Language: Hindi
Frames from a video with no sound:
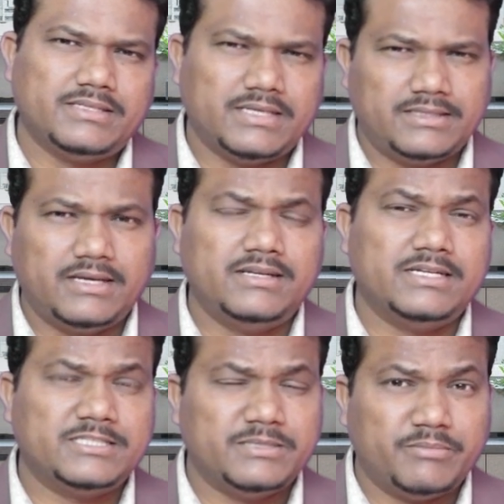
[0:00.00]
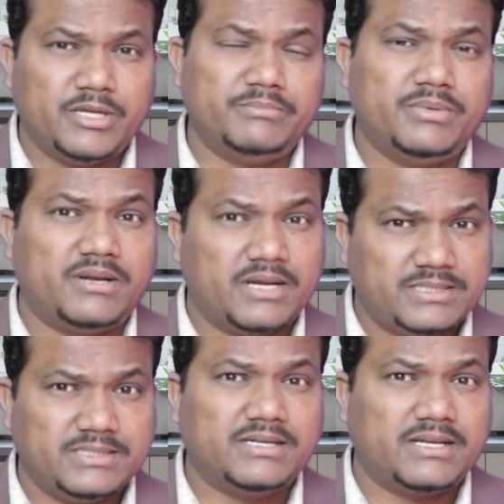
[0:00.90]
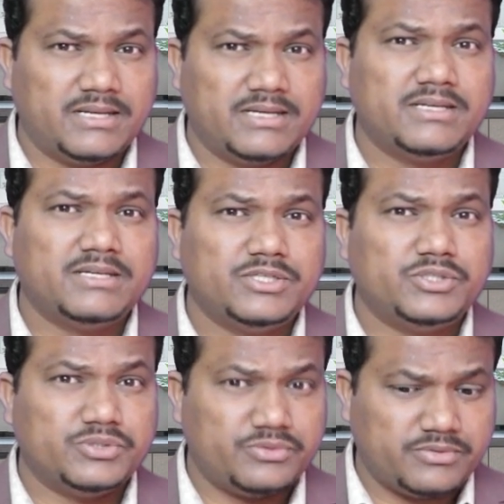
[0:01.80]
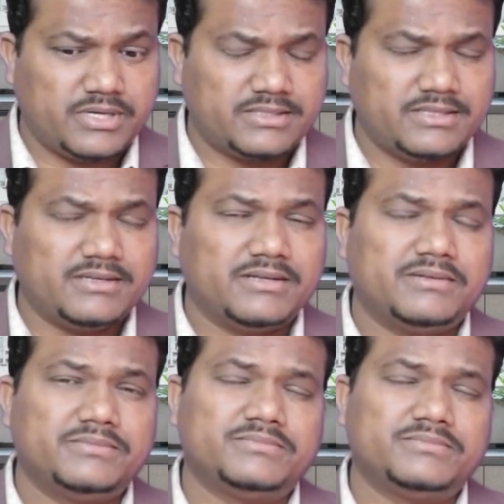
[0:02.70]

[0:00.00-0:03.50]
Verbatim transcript: शैतान ऐसे मन पर राज्य करना शुरू कर देगा